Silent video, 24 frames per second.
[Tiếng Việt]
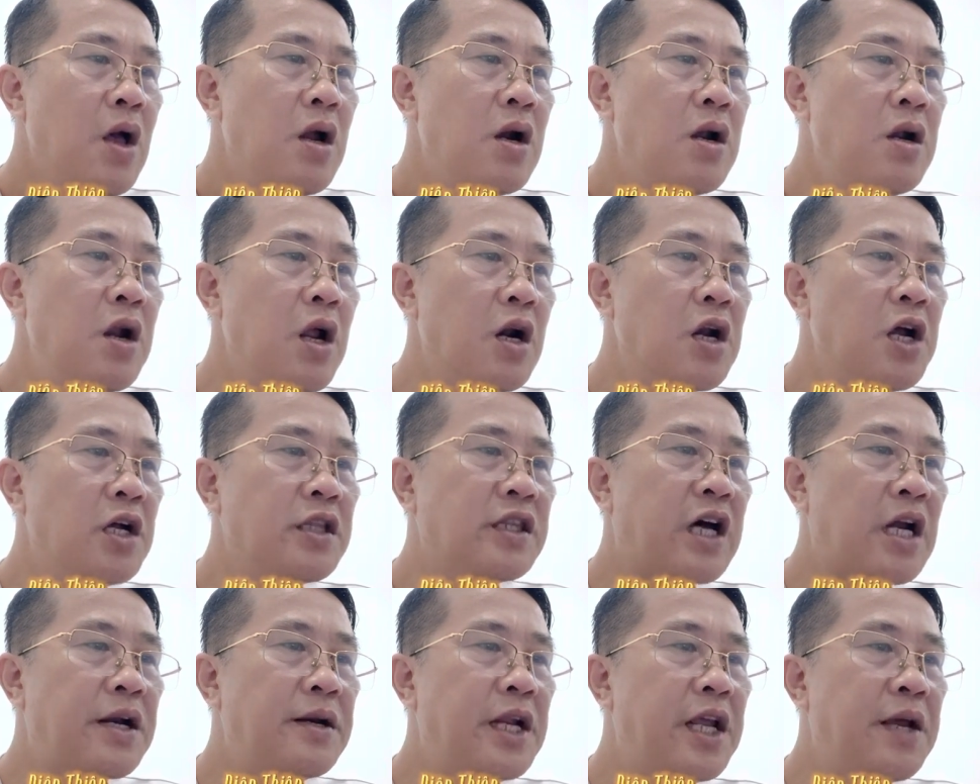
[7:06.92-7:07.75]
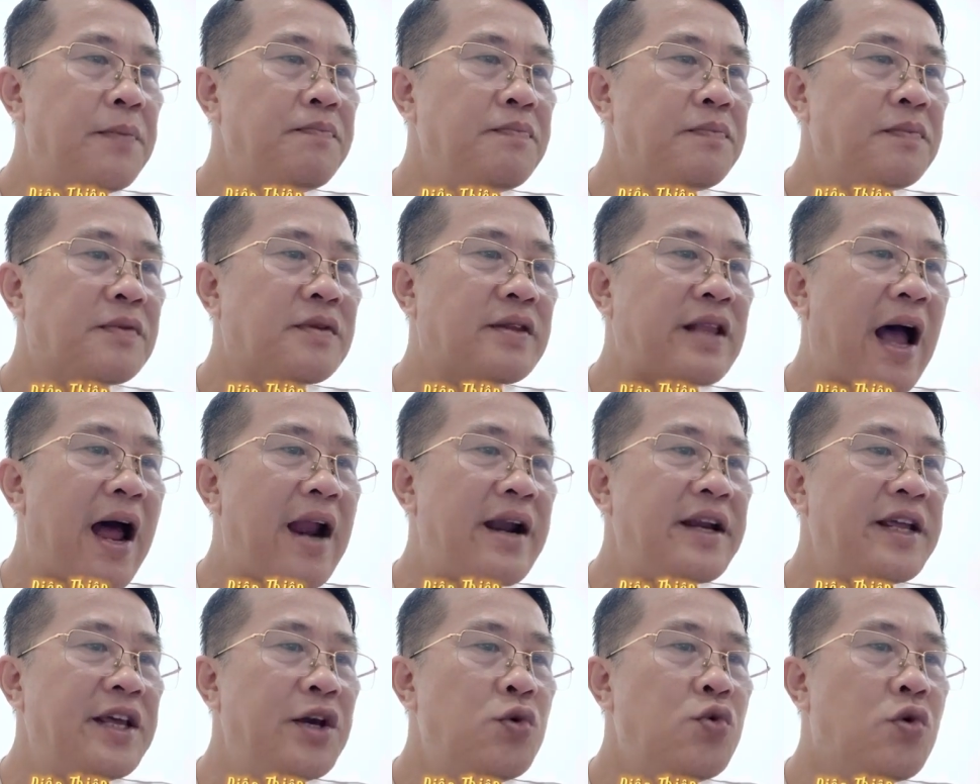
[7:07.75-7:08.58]
Lực lượng thần niệm
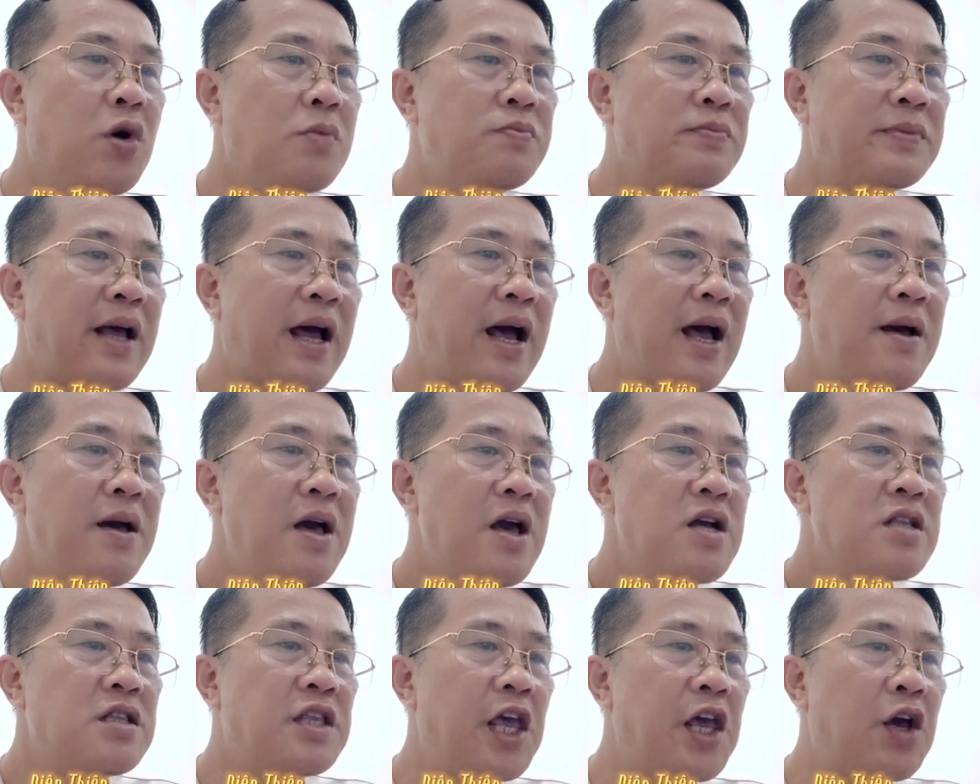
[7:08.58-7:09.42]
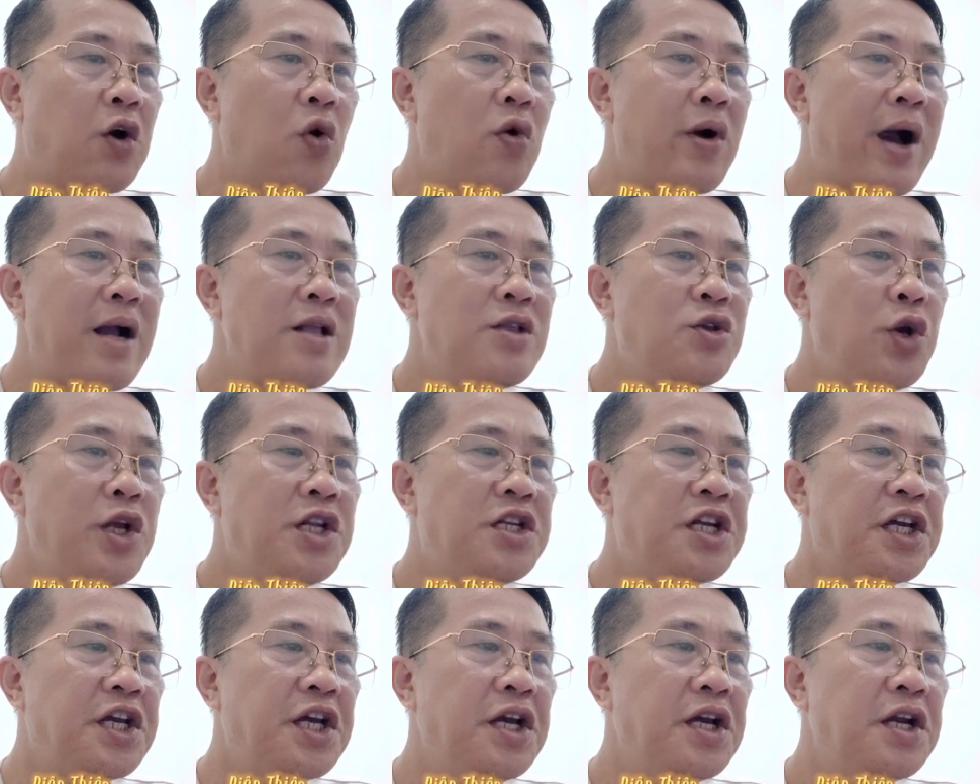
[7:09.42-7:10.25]
tàn yếu của ông ta chỉ cố gắng duy
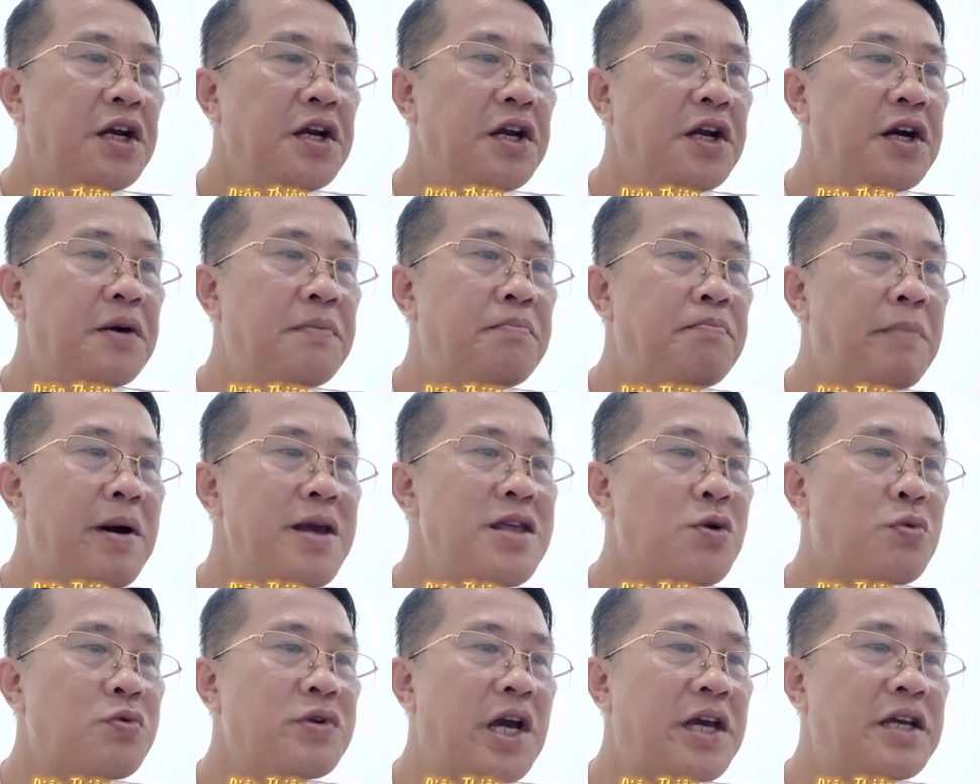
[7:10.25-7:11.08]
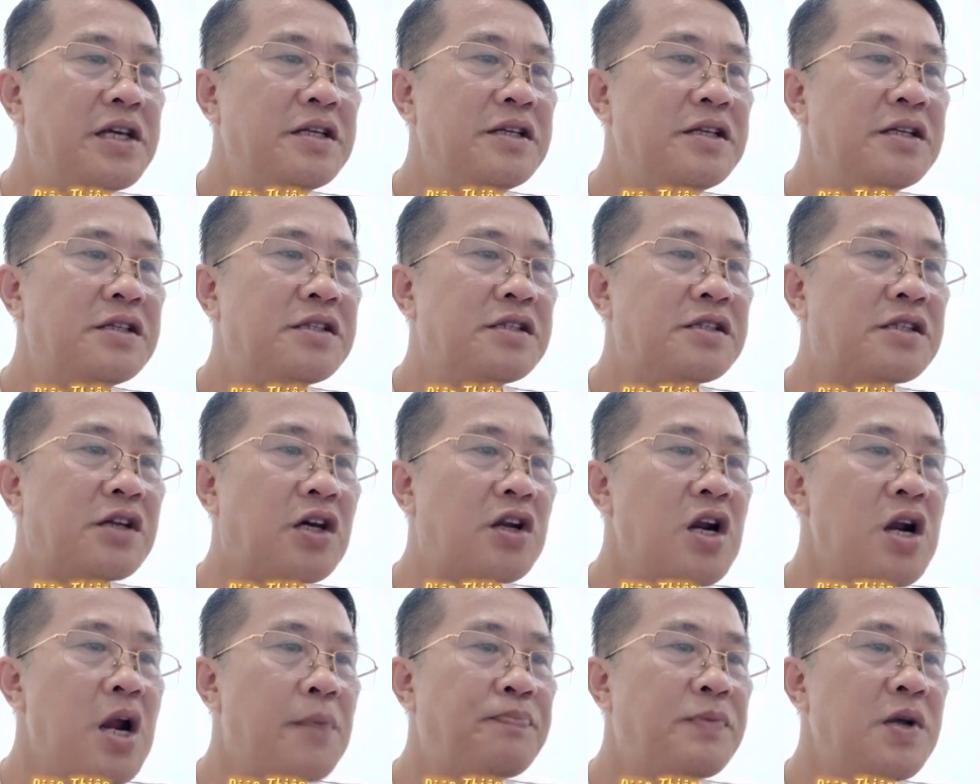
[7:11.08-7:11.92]
trì được mấy chục giây, sau
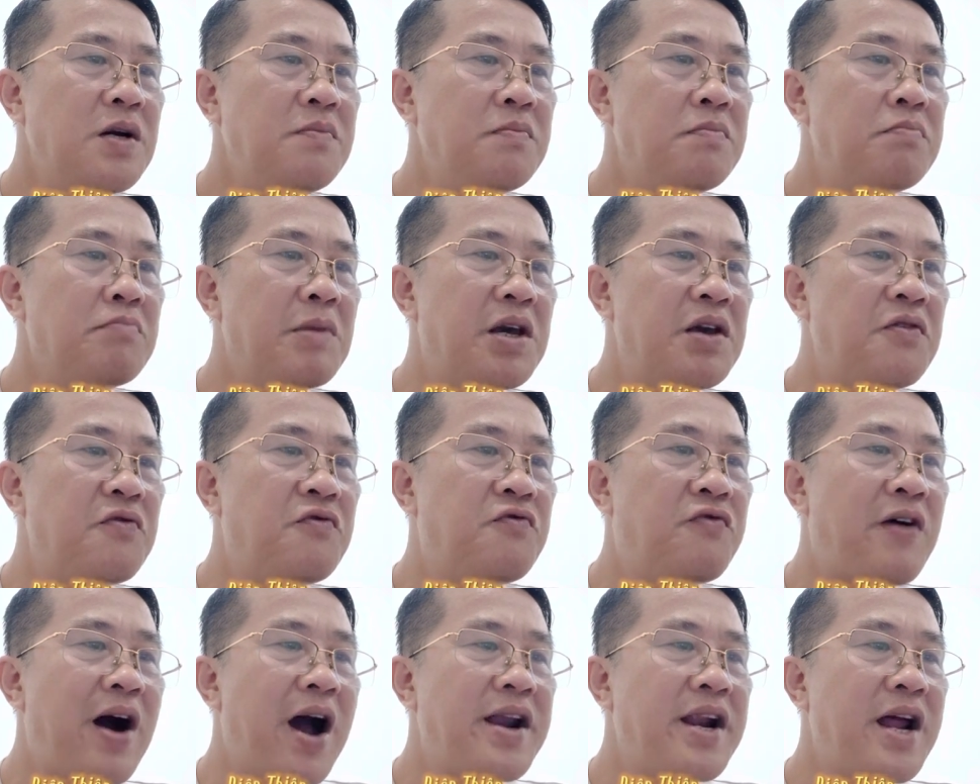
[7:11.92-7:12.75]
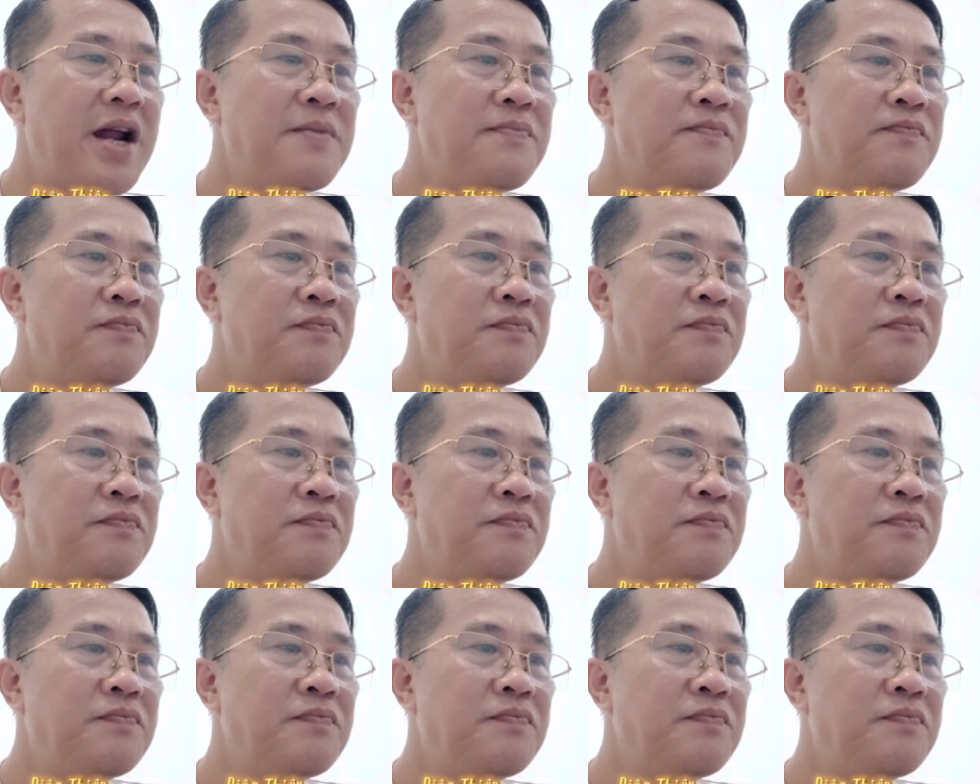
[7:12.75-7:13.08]
đó lập tức bị phá nát.